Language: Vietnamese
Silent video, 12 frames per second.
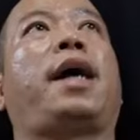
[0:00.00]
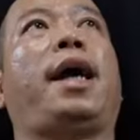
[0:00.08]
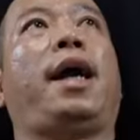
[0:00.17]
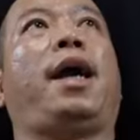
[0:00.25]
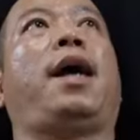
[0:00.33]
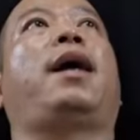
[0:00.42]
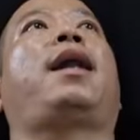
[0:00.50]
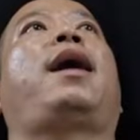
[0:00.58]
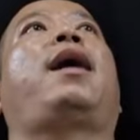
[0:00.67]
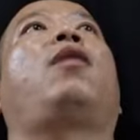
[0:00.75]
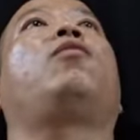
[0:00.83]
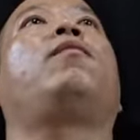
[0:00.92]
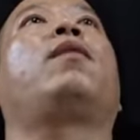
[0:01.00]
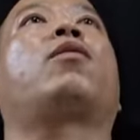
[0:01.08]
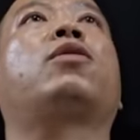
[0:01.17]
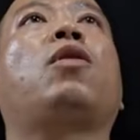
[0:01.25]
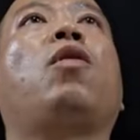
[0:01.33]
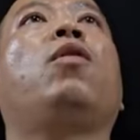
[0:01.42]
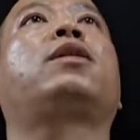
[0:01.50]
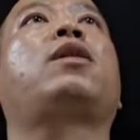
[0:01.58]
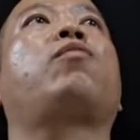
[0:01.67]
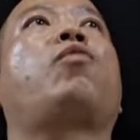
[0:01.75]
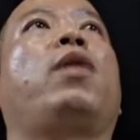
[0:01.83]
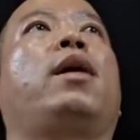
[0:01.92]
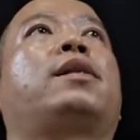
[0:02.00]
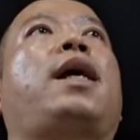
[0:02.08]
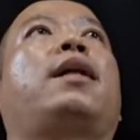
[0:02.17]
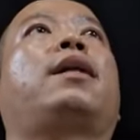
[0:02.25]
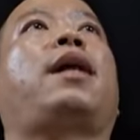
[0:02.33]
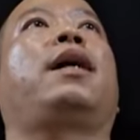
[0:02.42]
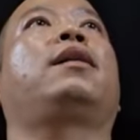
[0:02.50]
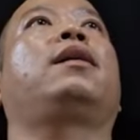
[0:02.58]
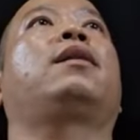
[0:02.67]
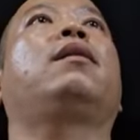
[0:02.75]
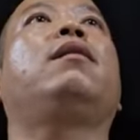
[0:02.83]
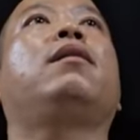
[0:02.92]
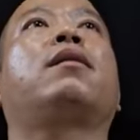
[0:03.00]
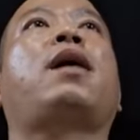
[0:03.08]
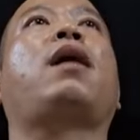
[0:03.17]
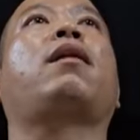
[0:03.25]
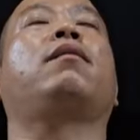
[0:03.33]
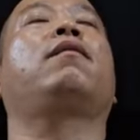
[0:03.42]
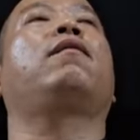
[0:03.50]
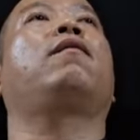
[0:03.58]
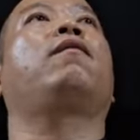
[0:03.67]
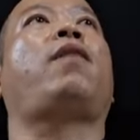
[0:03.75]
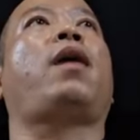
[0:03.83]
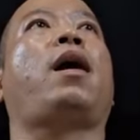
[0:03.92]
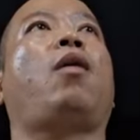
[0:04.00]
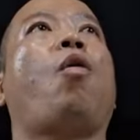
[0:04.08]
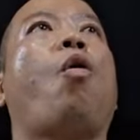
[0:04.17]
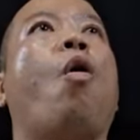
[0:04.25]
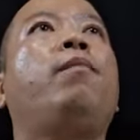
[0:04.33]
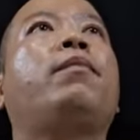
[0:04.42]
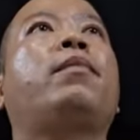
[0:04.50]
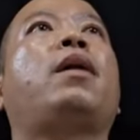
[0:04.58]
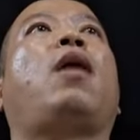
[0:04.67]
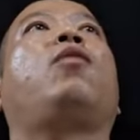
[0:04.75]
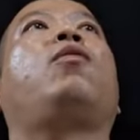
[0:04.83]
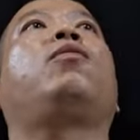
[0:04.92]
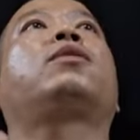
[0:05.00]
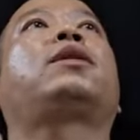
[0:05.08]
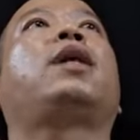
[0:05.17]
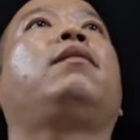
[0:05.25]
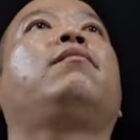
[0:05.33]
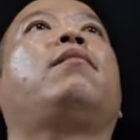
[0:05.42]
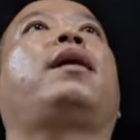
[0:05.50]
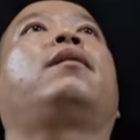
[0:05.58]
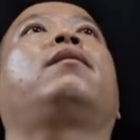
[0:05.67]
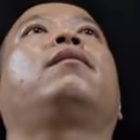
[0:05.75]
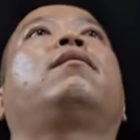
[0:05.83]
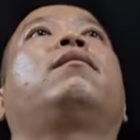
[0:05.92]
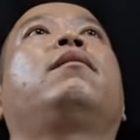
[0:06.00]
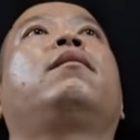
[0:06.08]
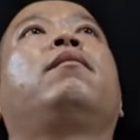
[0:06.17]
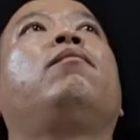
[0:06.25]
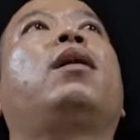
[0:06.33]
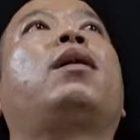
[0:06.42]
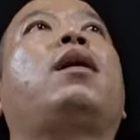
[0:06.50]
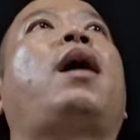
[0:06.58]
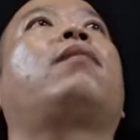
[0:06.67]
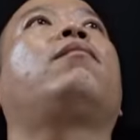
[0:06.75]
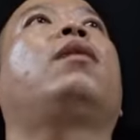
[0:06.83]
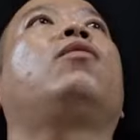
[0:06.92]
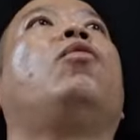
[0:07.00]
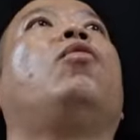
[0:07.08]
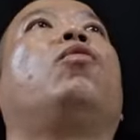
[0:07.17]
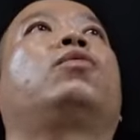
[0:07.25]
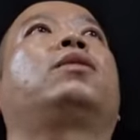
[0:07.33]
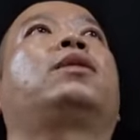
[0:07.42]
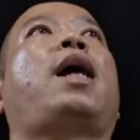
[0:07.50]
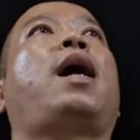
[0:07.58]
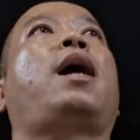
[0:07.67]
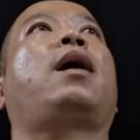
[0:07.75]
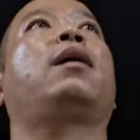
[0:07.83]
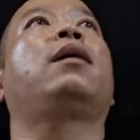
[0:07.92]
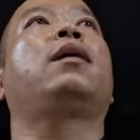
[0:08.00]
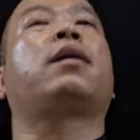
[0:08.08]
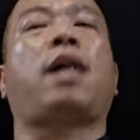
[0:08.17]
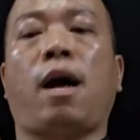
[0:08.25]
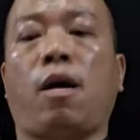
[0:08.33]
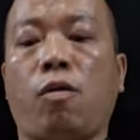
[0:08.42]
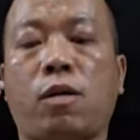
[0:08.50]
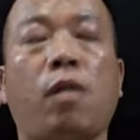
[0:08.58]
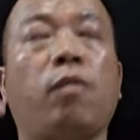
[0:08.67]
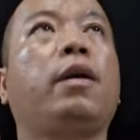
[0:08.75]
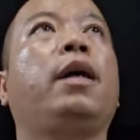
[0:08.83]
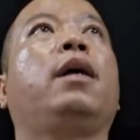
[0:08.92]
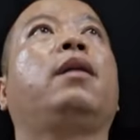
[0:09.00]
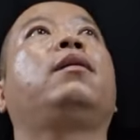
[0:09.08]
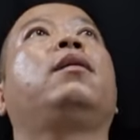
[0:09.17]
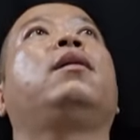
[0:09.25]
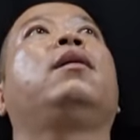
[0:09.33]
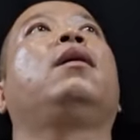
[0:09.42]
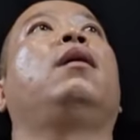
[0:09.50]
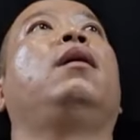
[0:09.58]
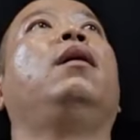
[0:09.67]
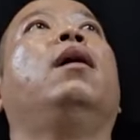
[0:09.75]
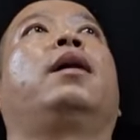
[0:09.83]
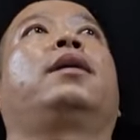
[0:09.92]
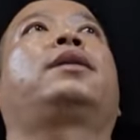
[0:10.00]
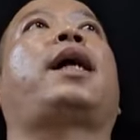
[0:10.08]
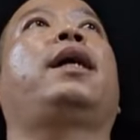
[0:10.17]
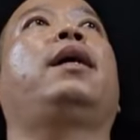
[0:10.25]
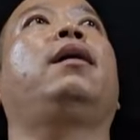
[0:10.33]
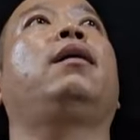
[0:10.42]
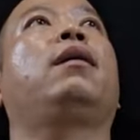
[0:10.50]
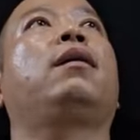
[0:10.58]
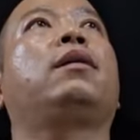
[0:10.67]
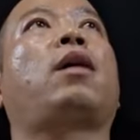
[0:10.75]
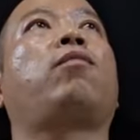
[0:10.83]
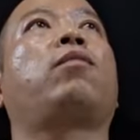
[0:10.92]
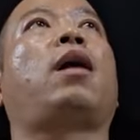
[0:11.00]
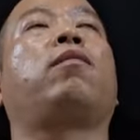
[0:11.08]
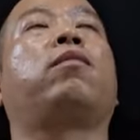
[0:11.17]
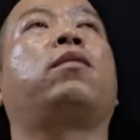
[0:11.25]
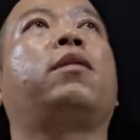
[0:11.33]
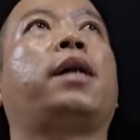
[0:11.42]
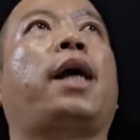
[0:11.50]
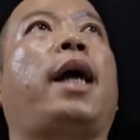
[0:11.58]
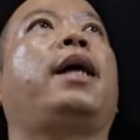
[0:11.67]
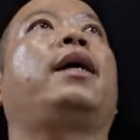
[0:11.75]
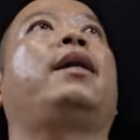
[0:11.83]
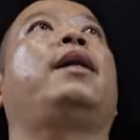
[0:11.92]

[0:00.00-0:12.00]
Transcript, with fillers: kẻ nào mà có tội trong quyển sách này thì tự khắc về ốm đau sinh bệnh mất ăn mất ngủ ra đạo không yên lửa cháy trong lòng ngày